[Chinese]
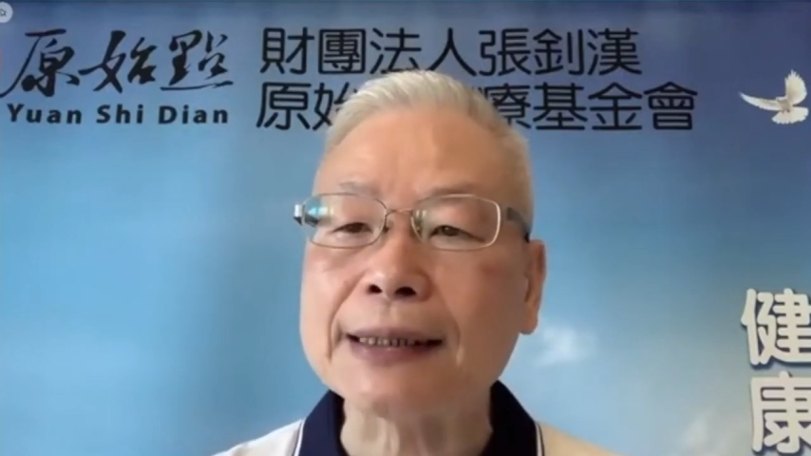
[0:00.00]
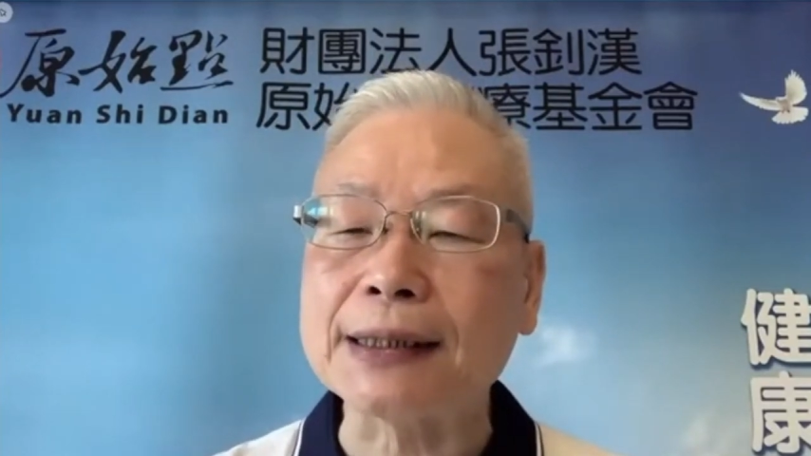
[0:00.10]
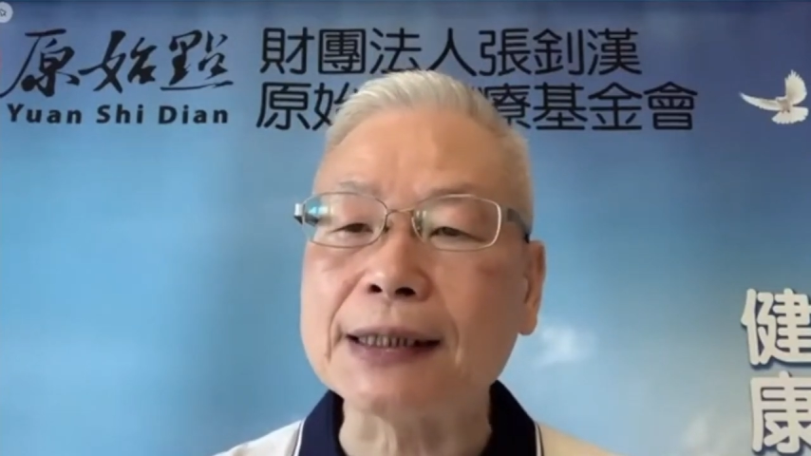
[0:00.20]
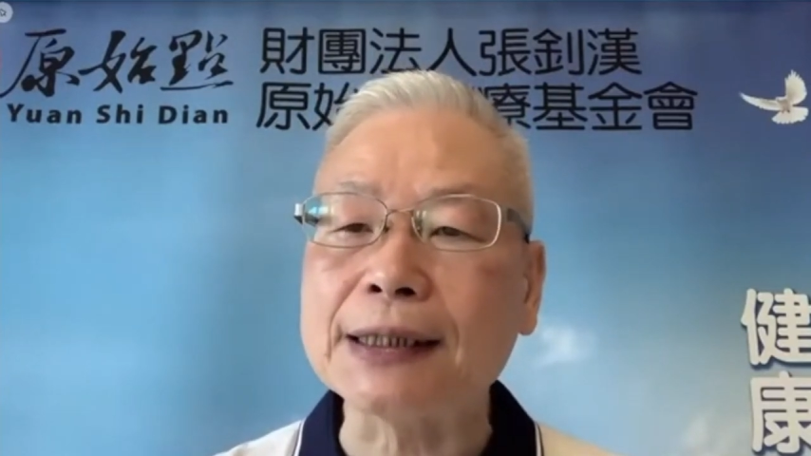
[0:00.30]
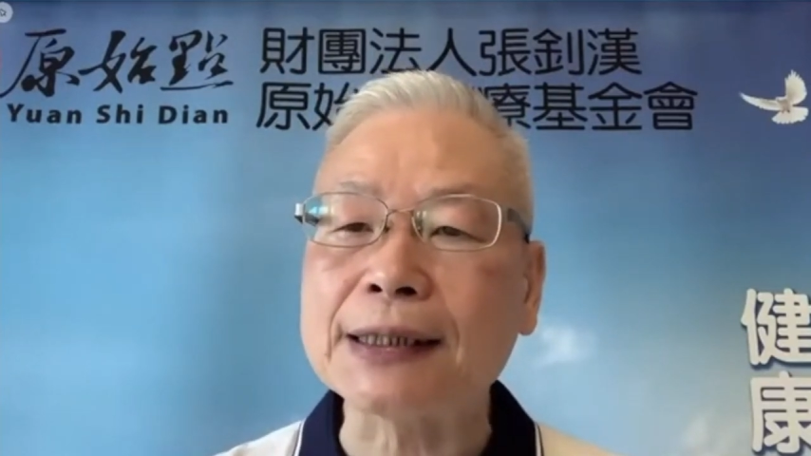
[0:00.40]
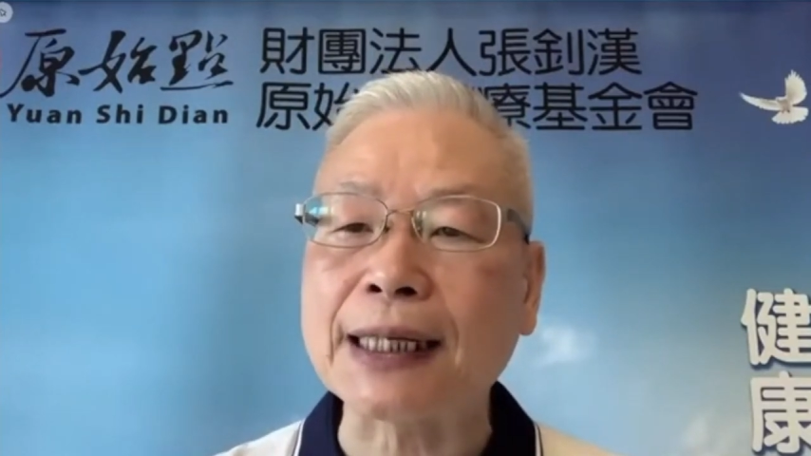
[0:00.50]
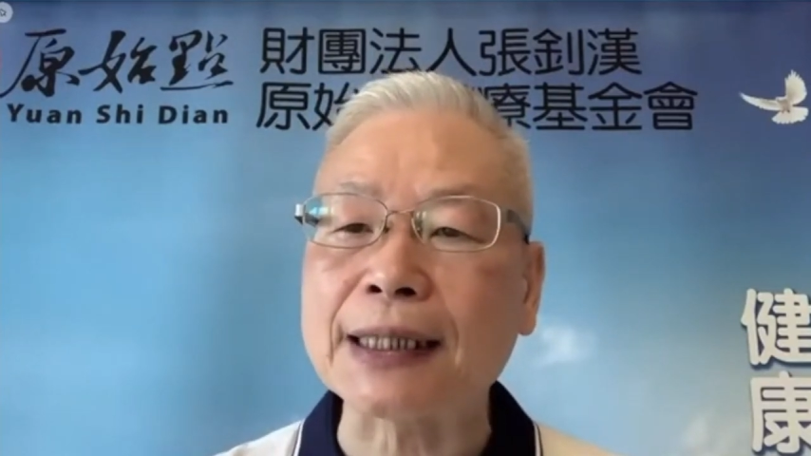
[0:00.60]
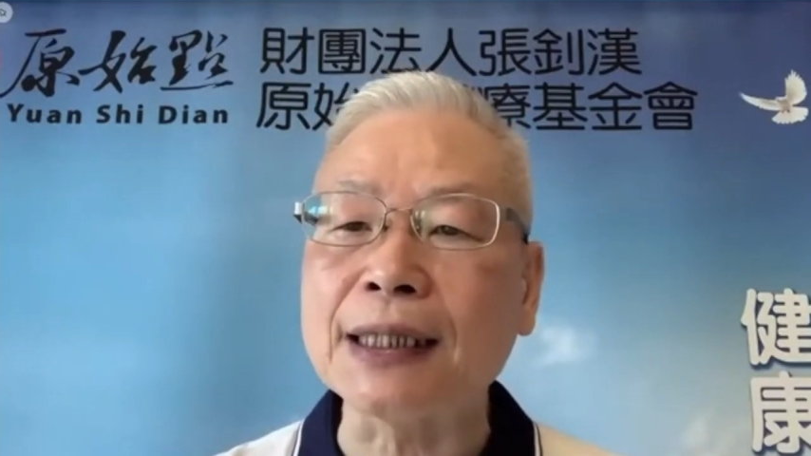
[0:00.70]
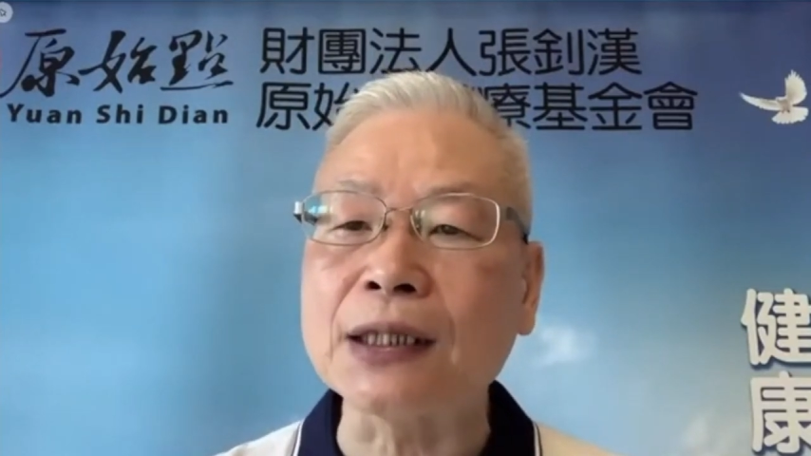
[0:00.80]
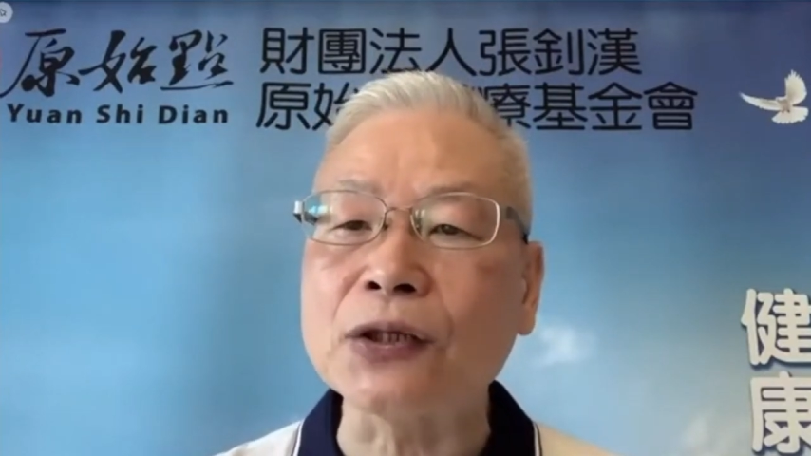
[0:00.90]
实际上
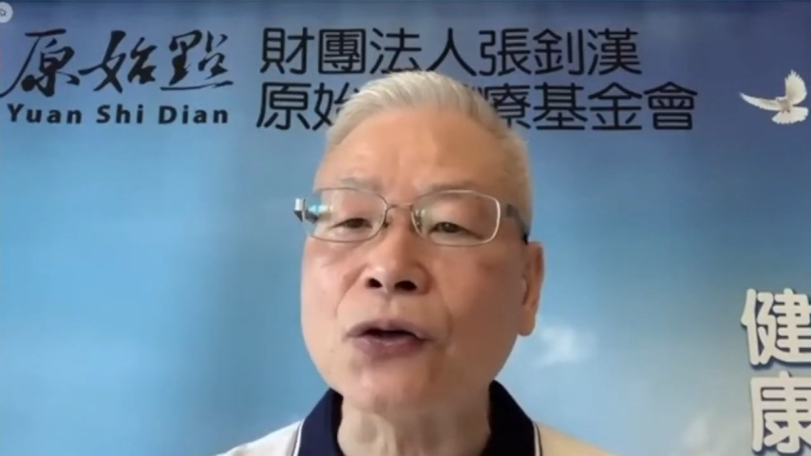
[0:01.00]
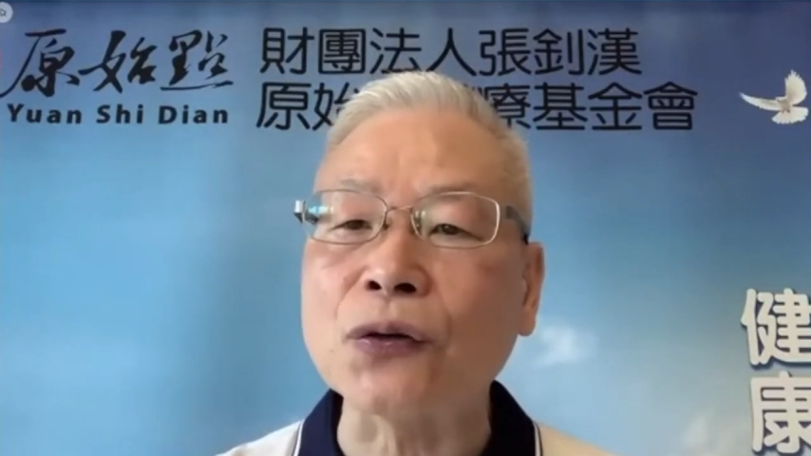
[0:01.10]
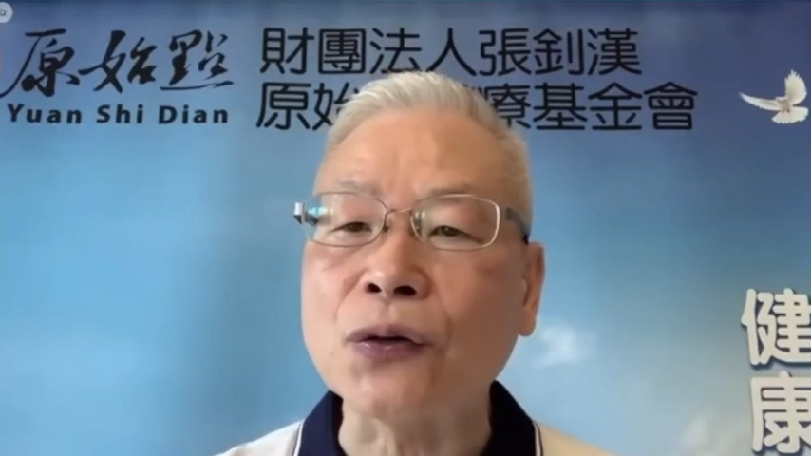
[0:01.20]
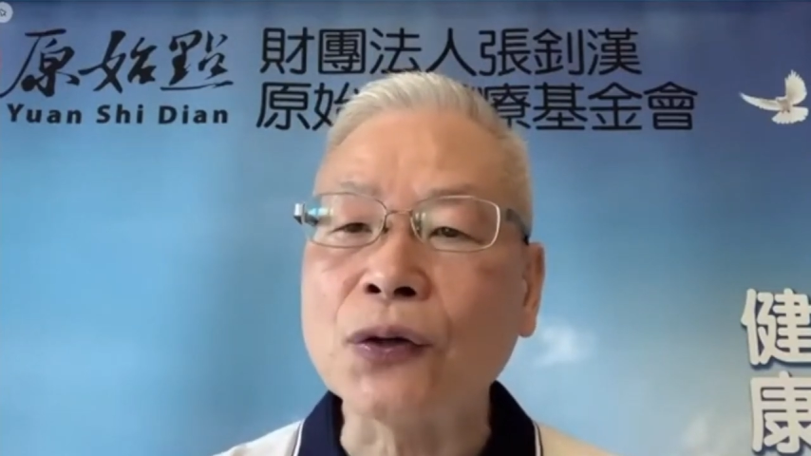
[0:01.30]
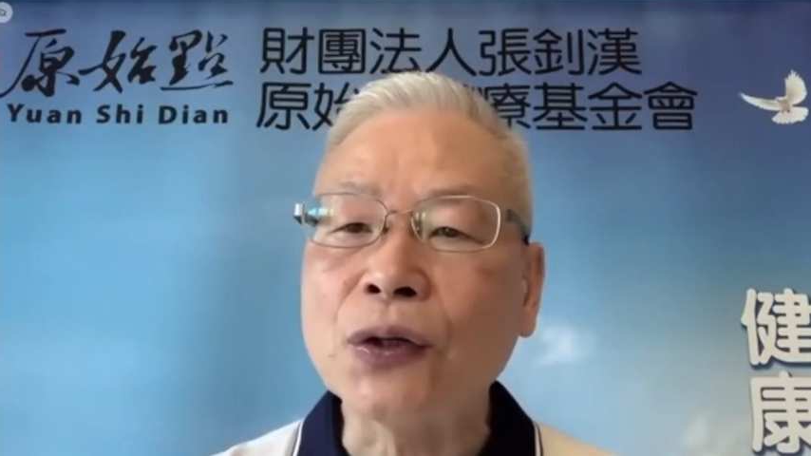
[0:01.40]
应用，